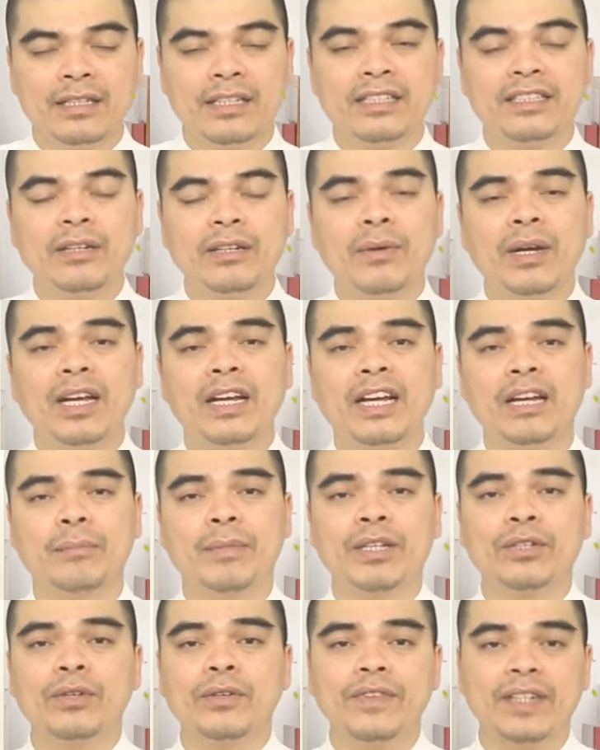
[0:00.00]
Thì trong 2 ngày
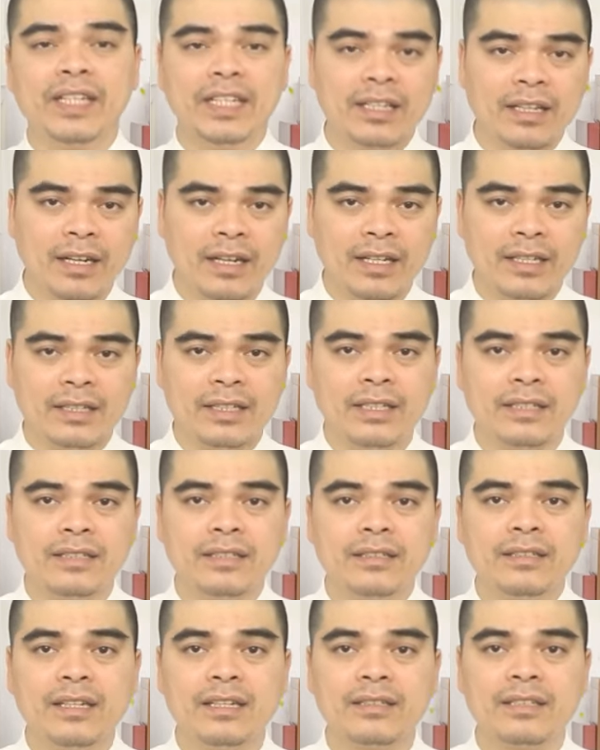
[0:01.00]
Bính Tuất và Đinh Hợi thì
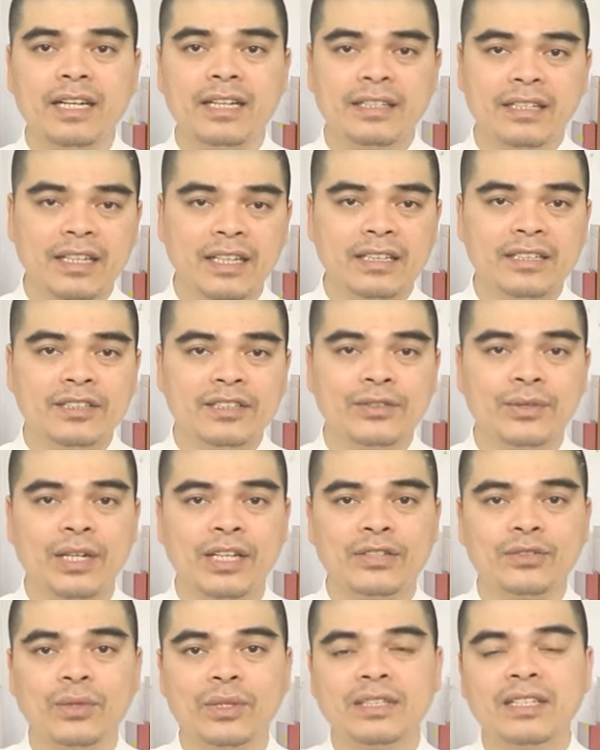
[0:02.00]
chư thần tại thiên rồi
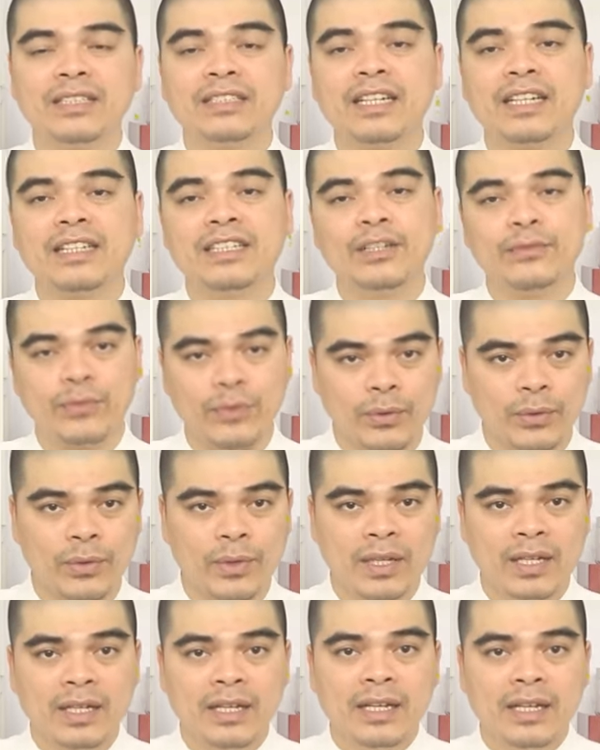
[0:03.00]
lại xuống nhân gian địa
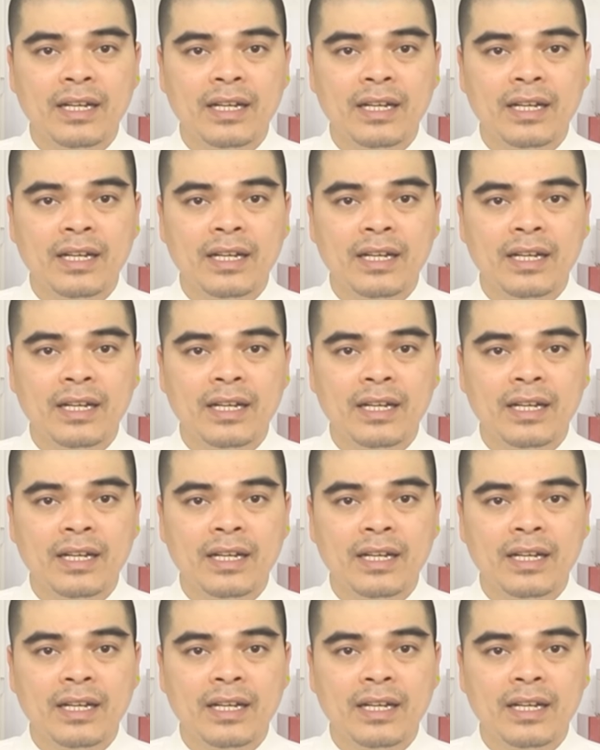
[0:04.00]
phủ.